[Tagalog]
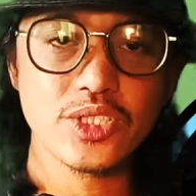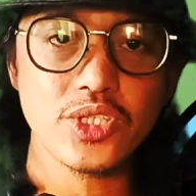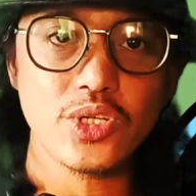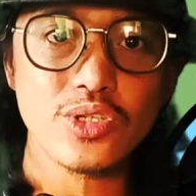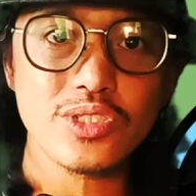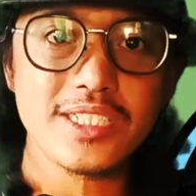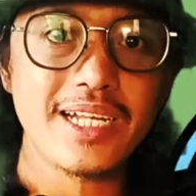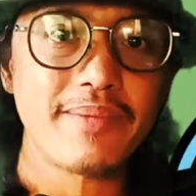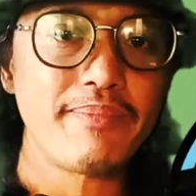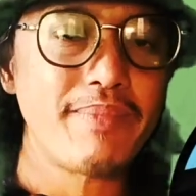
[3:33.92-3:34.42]

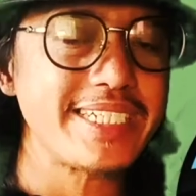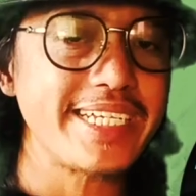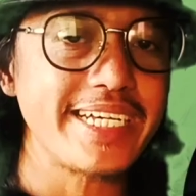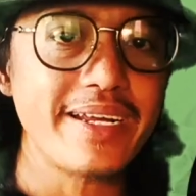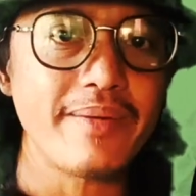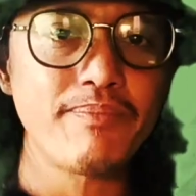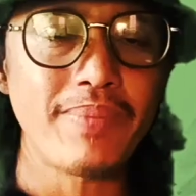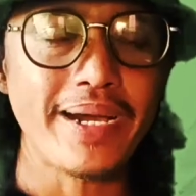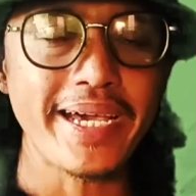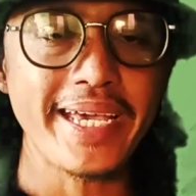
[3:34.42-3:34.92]
songs na
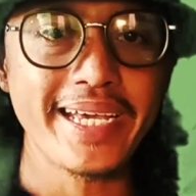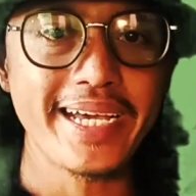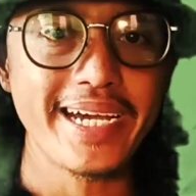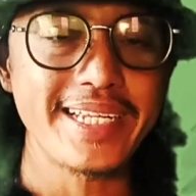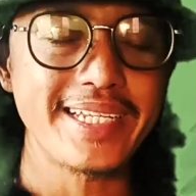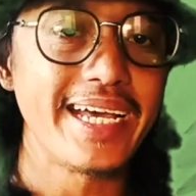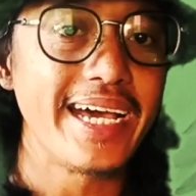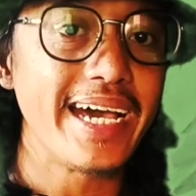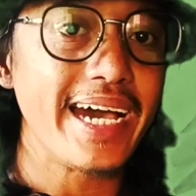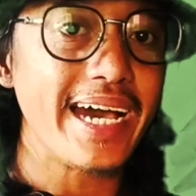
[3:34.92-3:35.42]
masarap
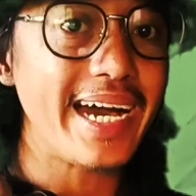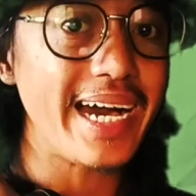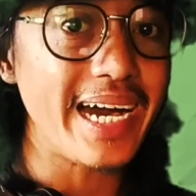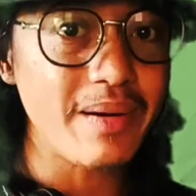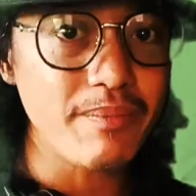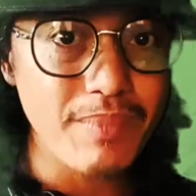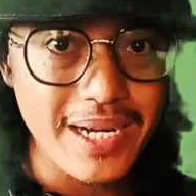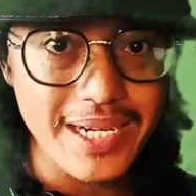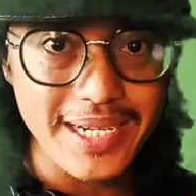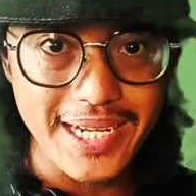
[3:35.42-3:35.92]
pakinggan
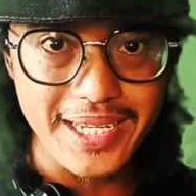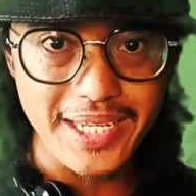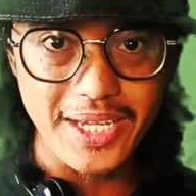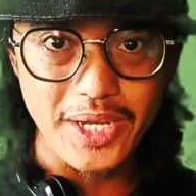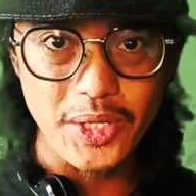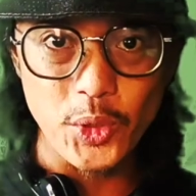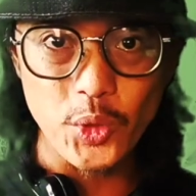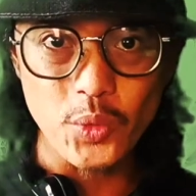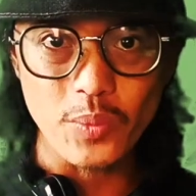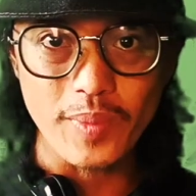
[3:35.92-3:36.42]
habang
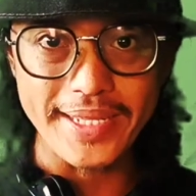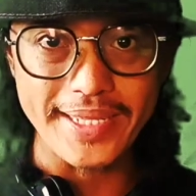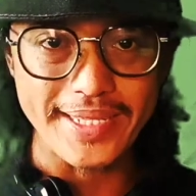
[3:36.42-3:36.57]
nagiinuman.